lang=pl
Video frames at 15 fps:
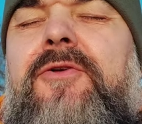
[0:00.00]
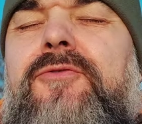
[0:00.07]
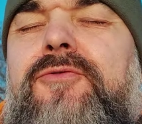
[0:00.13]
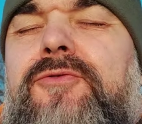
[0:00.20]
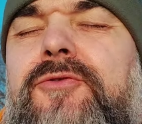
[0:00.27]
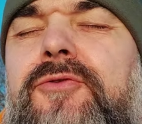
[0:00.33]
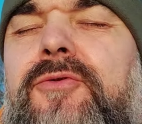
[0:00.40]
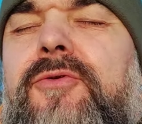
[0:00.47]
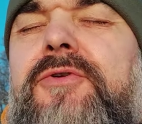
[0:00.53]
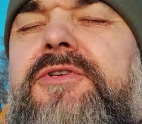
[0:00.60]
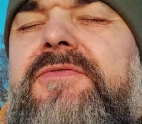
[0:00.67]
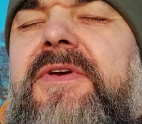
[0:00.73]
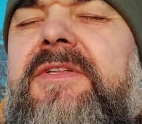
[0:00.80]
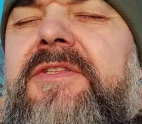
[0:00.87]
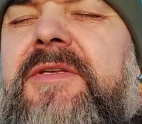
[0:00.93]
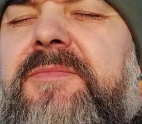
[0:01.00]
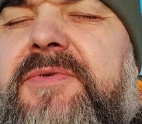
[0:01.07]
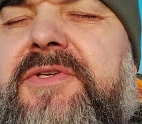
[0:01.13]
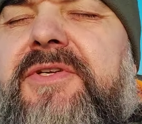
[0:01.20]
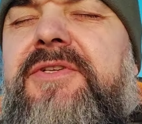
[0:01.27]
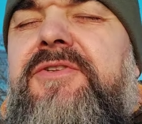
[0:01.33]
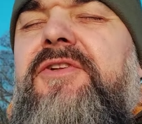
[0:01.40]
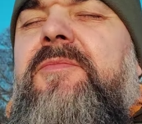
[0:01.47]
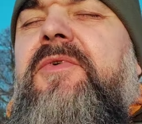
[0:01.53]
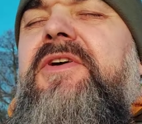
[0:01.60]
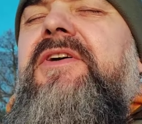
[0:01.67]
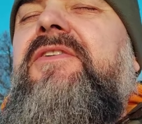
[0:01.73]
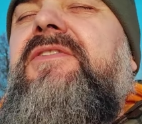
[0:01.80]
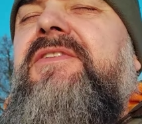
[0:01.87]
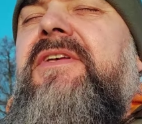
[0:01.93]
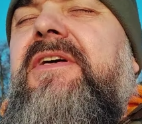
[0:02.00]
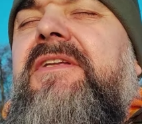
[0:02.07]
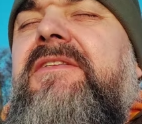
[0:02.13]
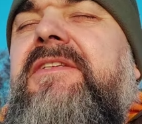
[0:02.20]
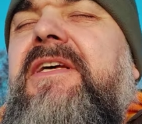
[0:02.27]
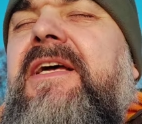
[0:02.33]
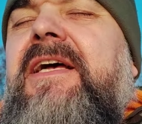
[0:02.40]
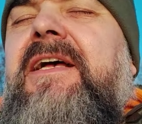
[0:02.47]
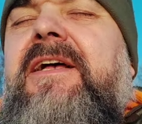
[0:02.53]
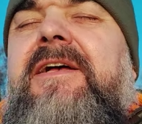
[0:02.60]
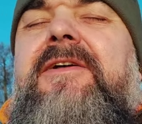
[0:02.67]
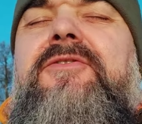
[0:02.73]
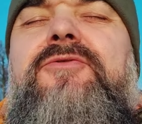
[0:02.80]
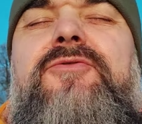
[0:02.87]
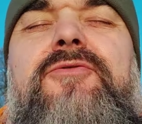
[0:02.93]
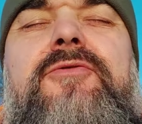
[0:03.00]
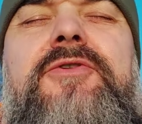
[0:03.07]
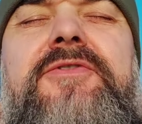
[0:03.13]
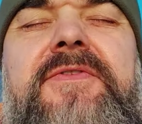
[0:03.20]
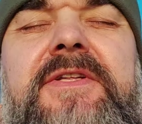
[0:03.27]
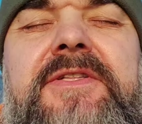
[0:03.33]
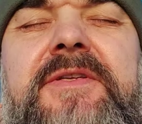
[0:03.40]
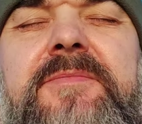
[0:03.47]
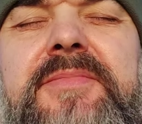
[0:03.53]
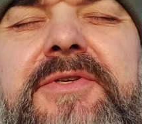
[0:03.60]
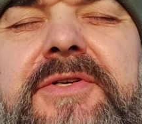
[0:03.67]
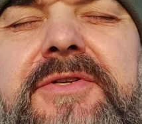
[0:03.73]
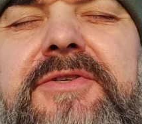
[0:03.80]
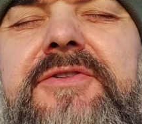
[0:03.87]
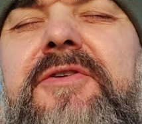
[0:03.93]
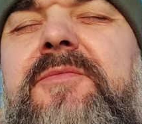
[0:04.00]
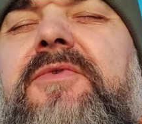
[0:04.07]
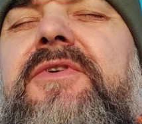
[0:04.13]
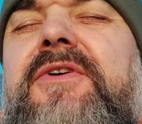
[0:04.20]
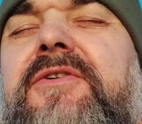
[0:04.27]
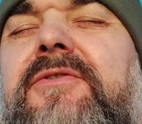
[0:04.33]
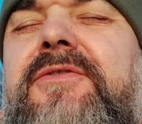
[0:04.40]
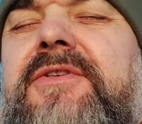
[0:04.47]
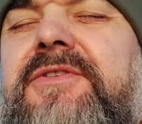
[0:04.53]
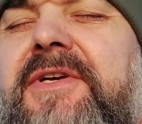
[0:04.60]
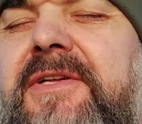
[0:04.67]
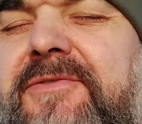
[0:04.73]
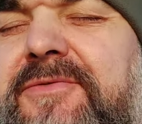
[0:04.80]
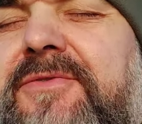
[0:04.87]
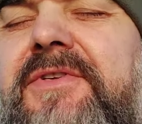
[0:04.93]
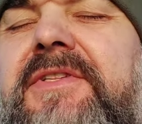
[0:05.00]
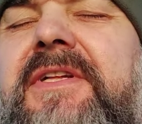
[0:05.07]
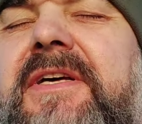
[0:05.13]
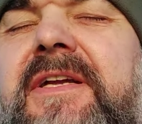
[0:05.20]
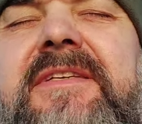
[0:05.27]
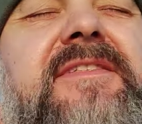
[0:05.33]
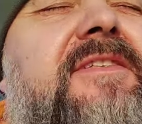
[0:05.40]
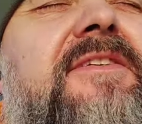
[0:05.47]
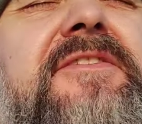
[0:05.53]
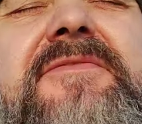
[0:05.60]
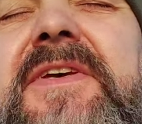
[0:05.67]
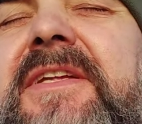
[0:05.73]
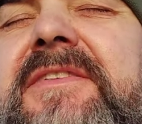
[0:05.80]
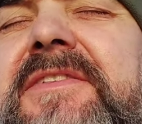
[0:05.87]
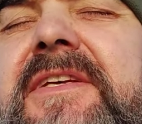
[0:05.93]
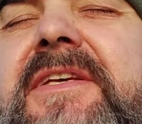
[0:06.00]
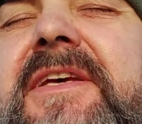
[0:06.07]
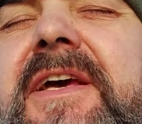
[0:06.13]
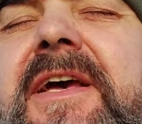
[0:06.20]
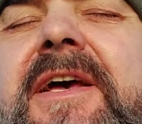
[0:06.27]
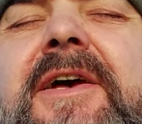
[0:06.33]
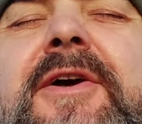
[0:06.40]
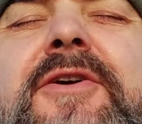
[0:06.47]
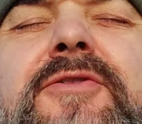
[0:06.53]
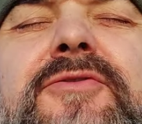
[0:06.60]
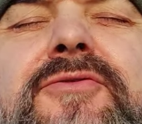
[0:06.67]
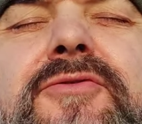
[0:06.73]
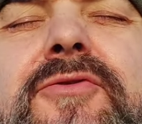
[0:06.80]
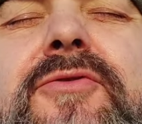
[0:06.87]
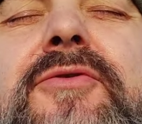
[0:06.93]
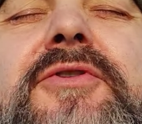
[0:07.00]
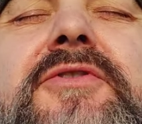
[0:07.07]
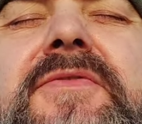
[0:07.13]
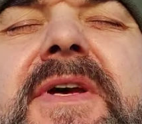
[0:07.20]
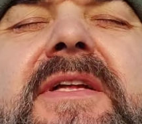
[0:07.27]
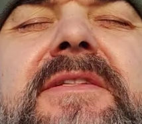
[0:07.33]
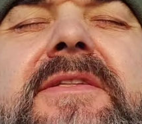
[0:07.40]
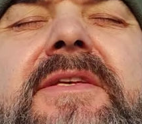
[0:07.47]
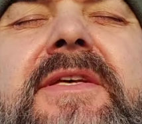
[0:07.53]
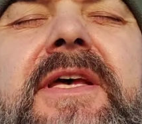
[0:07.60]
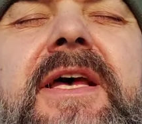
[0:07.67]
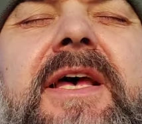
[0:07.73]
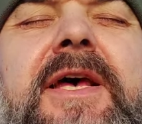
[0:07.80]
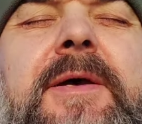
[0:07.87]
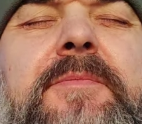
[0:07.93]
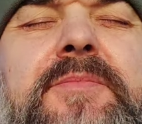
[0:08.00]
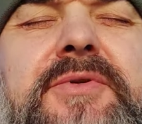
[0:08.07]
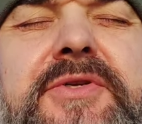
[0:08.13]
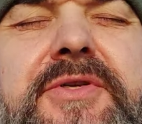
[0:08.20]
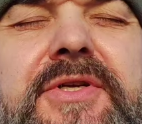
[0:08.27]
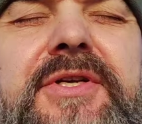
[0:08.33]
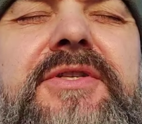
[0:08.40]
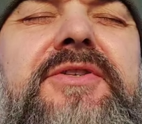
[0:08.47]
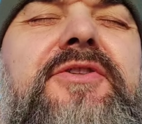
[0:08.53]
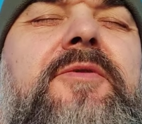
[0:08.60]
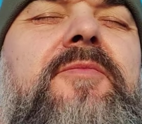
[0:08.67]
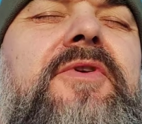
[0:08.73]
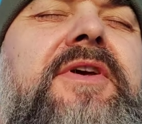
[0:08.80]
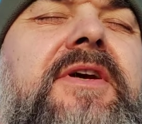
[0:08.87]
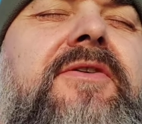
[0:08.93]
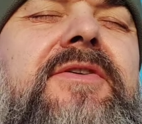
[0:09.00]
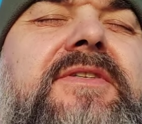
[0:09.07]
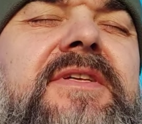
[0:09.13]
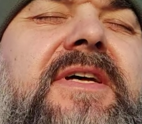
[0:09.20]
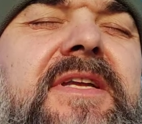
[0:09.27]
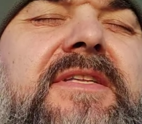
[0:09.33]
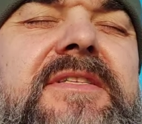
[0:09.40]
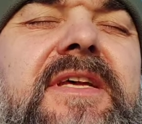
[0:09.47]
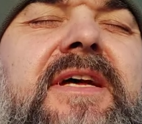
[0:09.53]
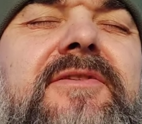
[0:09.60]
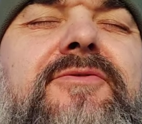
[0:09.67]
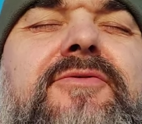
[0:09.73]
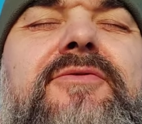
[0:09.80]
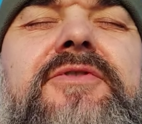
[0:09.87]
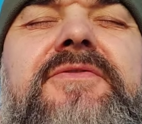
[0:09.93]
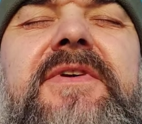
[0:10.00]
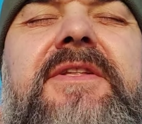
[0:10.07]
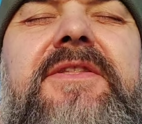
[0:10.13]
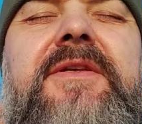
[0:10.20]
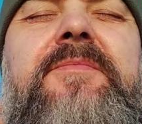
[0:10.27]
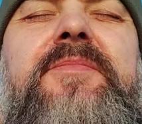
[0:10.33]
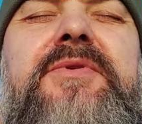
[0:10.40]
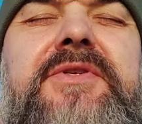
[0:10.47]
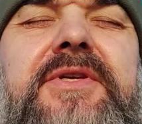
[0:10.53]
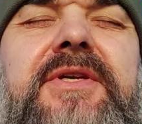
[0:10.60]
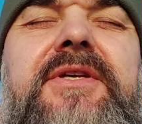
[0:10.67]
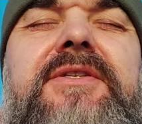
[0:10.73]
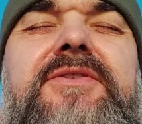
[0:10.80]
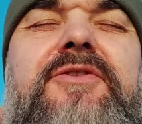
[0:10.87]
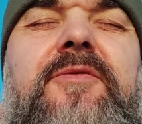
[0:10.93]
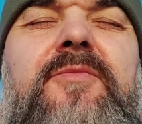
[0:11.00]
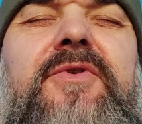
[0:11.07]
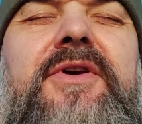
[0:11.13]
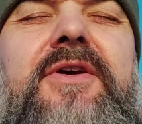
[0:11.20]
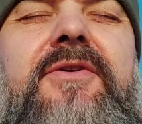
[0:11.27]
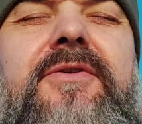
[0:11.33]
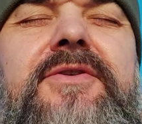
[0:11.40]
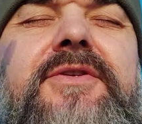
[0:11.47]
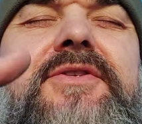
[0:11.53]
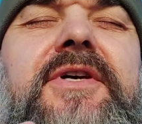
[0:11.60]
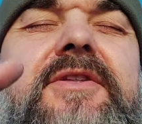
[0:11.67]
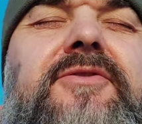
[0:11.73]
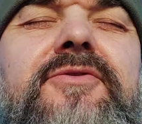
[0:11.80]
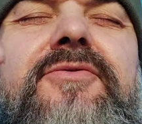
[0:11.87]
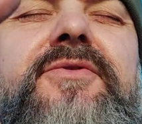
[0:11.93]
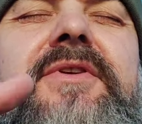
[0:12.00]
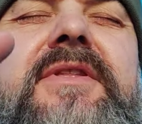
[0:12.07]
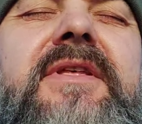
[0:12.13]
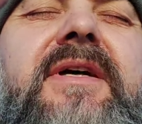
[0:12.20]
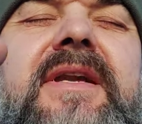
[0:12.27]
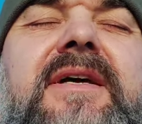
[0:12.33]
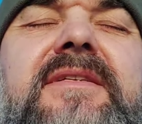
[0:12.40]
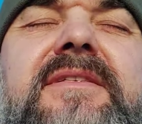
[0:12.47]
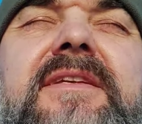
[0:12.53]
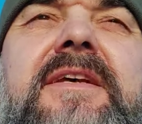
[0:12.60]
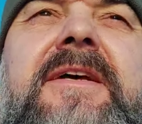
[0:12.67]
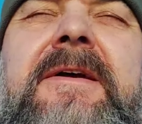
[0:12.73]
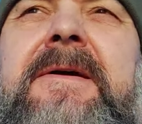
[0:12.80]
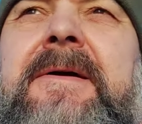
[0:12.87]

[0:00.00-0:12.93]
Duchu Święty, przyjdź do mojego serca. Duchu Święty, przyjdź do mojego życia, tu i teraz, nic więcej. Duchu Święty, przyjdź do mojego serca. Duchu Święty, przyjdź do mojego życia tu i teraz.